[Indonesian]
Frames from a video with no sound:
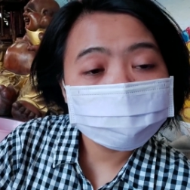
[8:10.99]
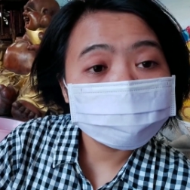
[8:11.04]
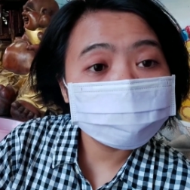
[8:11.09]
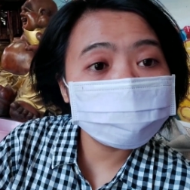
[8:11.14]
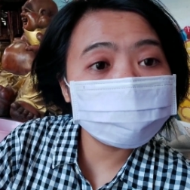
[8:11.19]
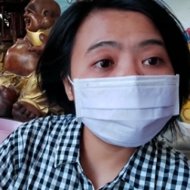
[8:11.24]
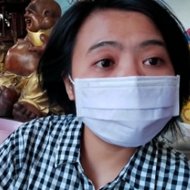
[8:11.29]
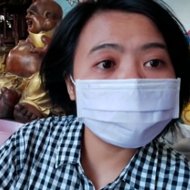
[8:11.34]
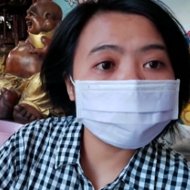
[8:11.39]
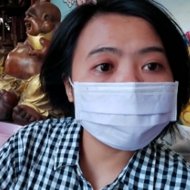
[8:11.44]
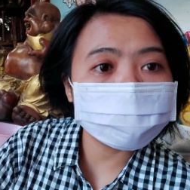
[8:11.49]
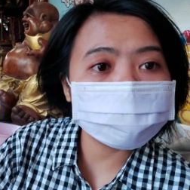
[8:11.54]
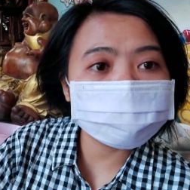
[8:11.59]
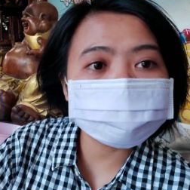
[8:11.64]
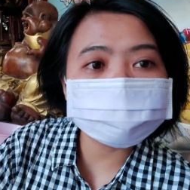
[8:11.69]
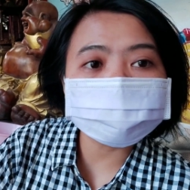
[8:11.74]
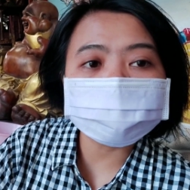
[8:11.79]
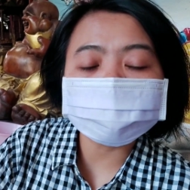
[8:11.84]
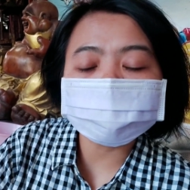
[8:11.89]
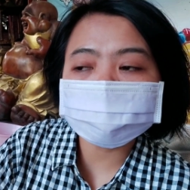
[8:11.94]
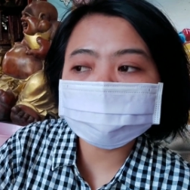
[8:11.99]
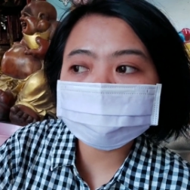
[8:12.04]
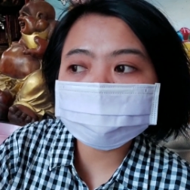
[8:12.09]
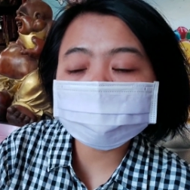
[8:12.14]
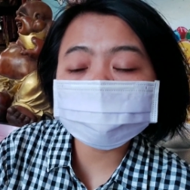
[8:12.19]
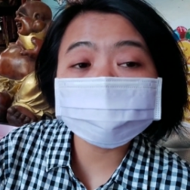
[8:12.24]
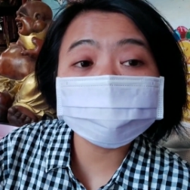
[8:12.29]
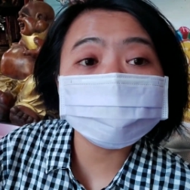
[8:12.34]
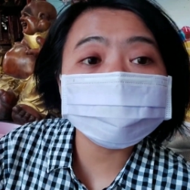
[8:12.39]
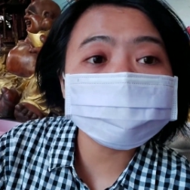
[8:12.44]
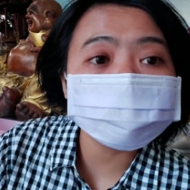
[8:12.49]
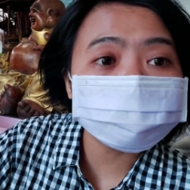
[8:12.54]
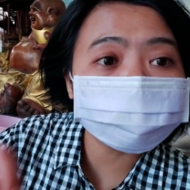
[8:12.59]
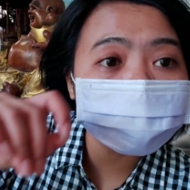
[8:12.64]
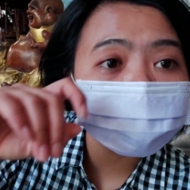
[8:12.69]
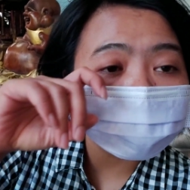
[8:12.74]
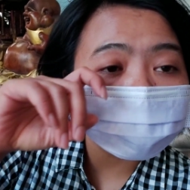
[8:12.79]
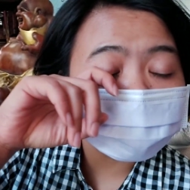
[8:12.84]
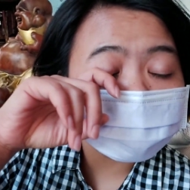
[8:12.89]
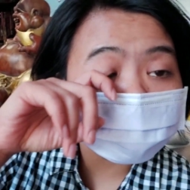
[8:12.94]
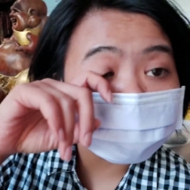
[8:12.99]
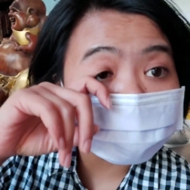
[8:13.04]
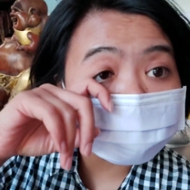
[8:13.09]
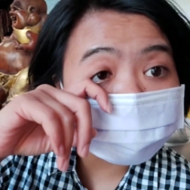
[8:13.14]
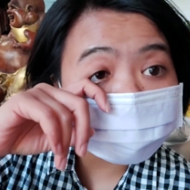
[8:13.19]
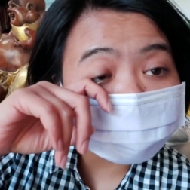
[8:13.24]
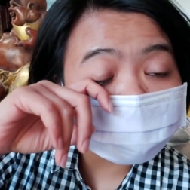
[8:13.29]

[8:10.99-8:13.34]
buah sayur untuk sembahyangan